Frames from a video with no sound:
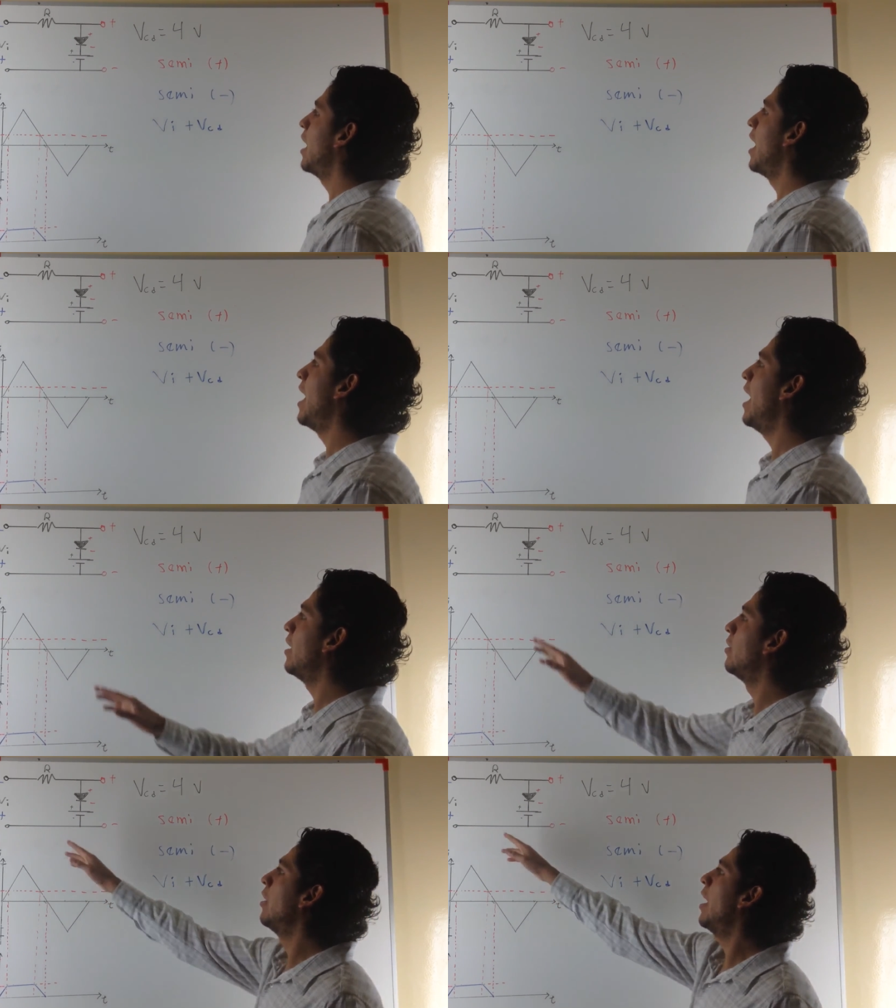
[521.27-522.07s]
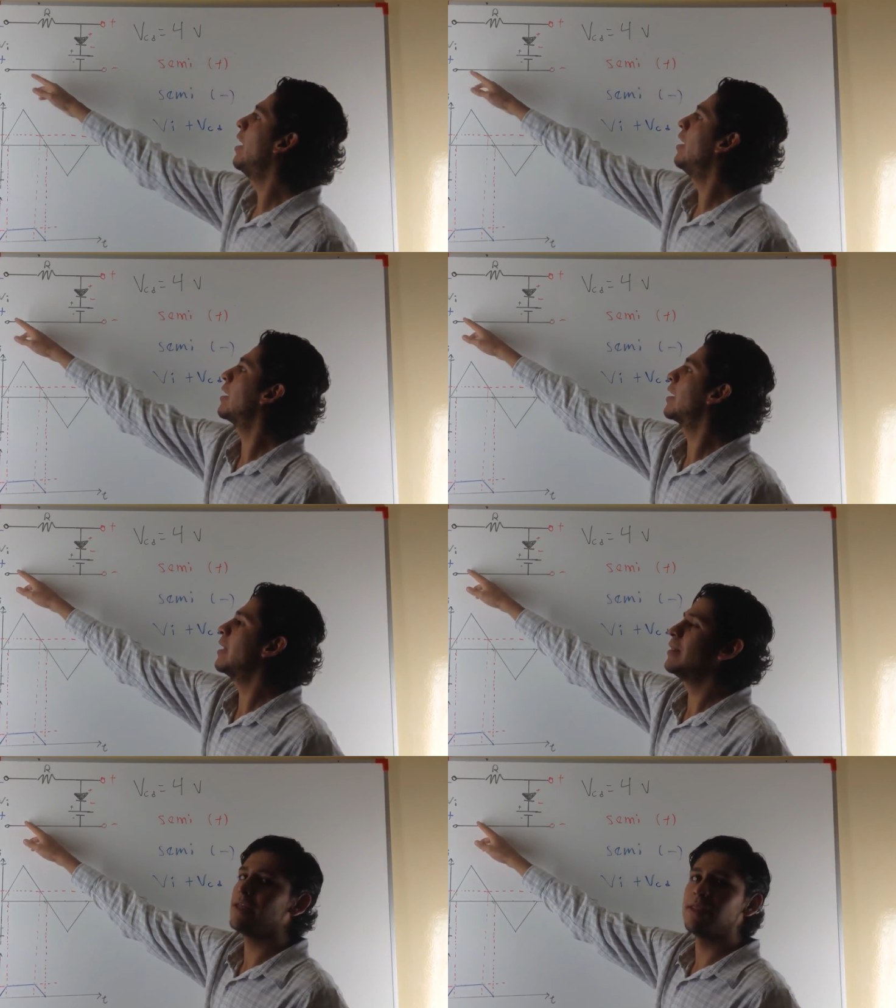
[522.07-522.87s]
a la
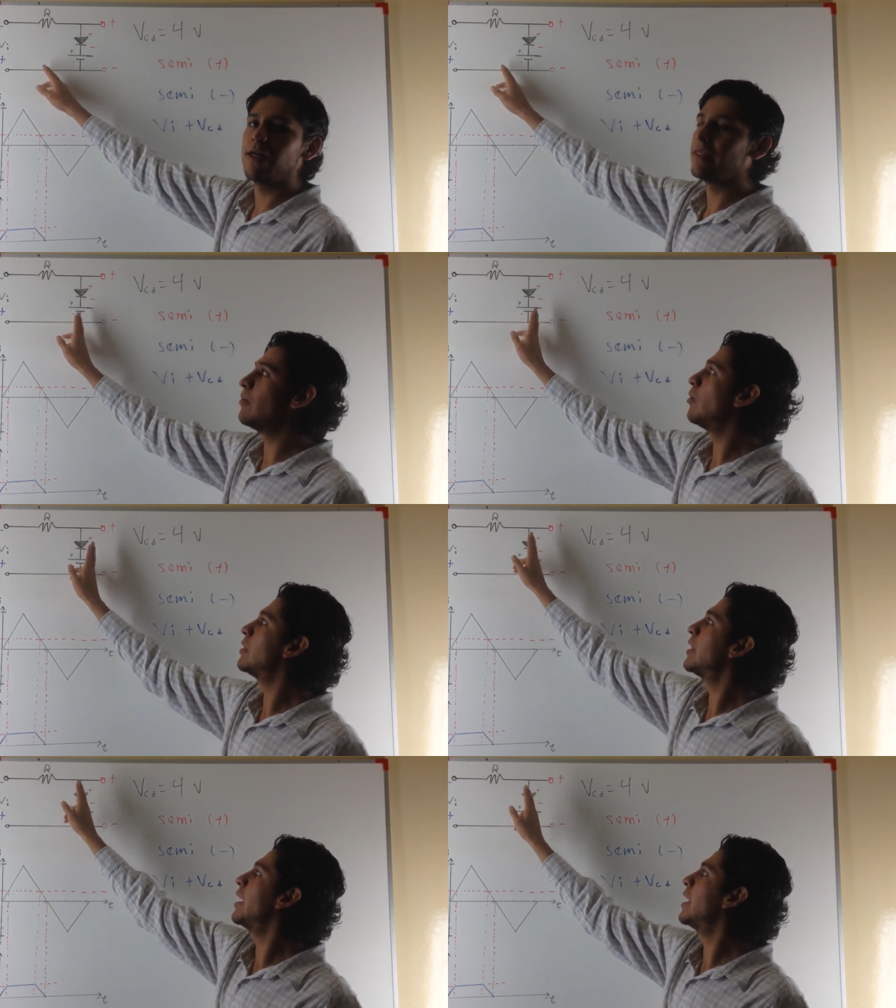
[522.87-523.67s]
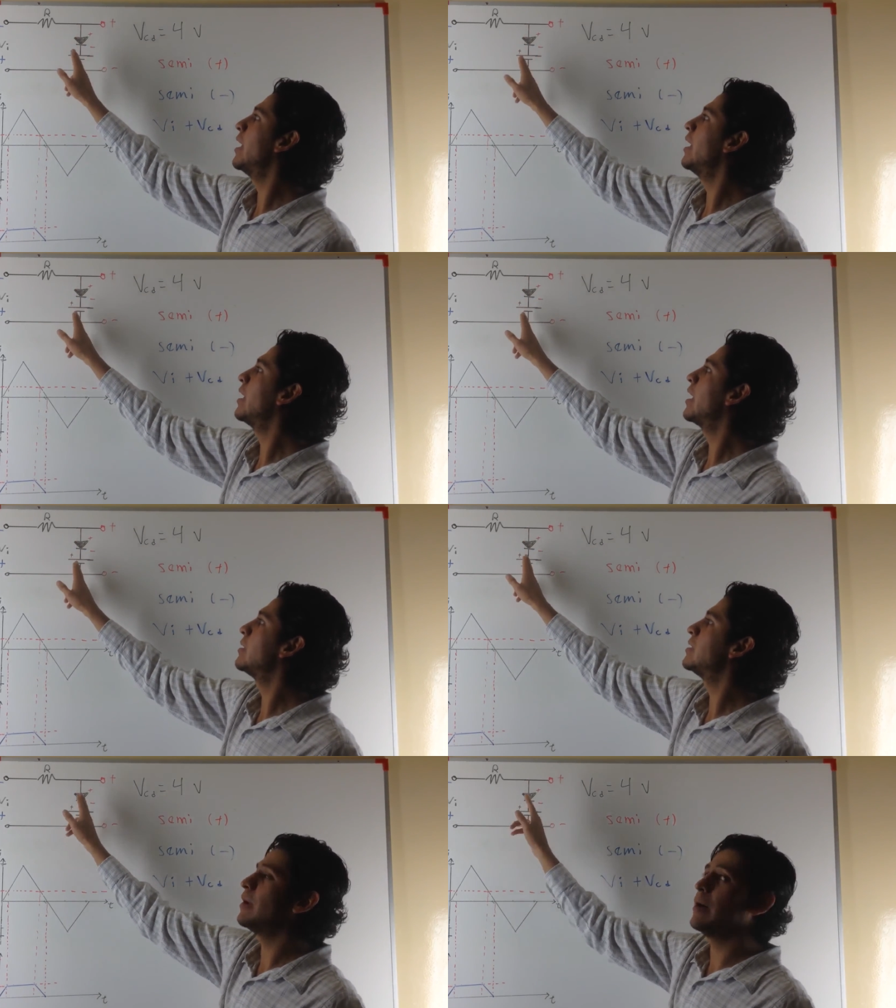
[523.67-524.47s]
cantidad de voltaje que
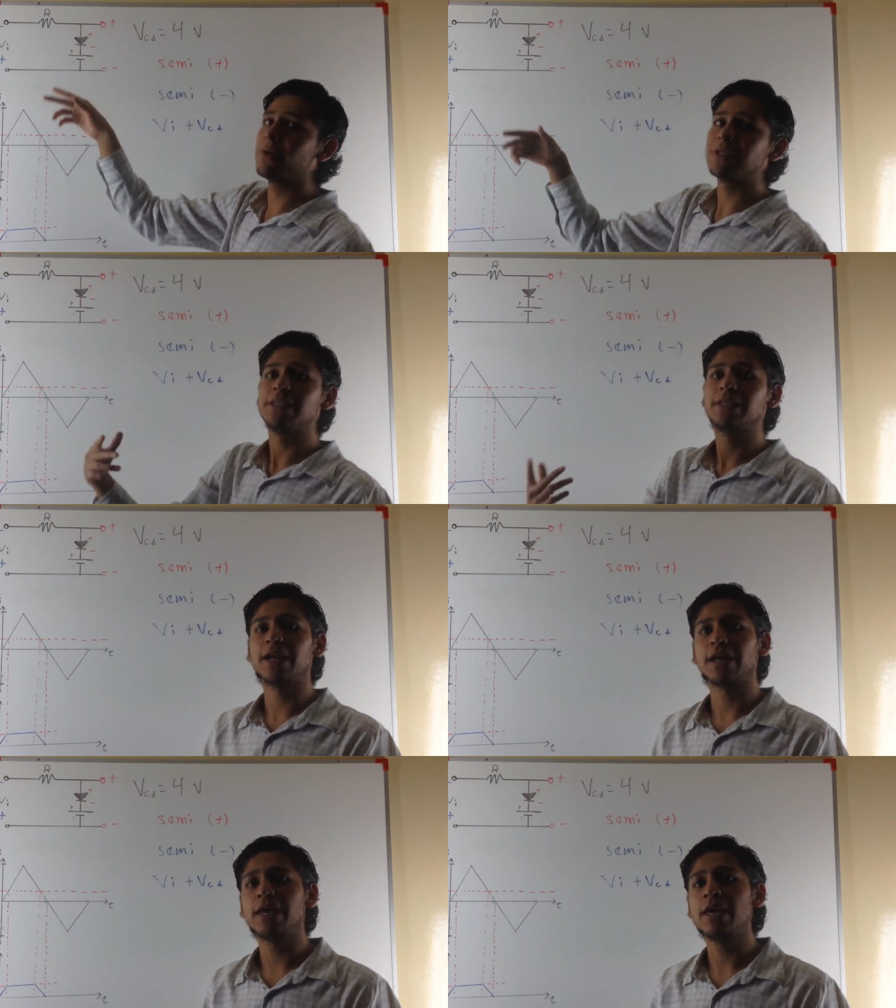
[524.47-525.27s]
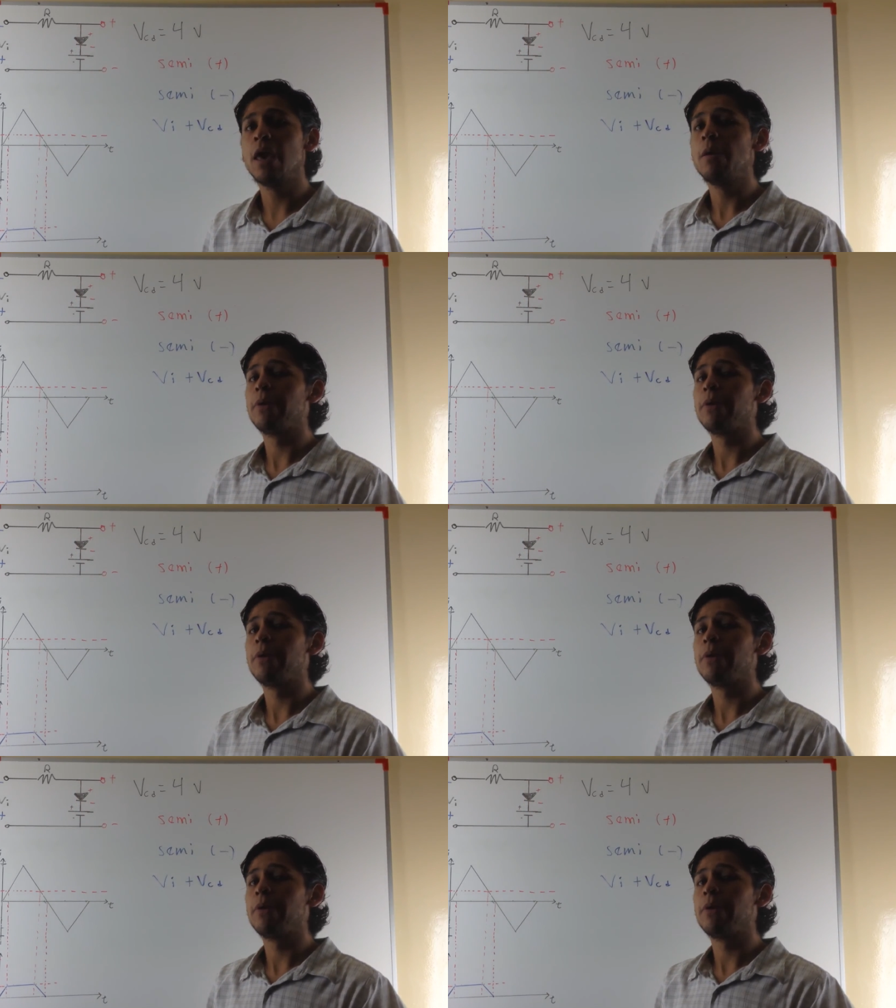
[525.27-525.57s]
se va a presentar aquí.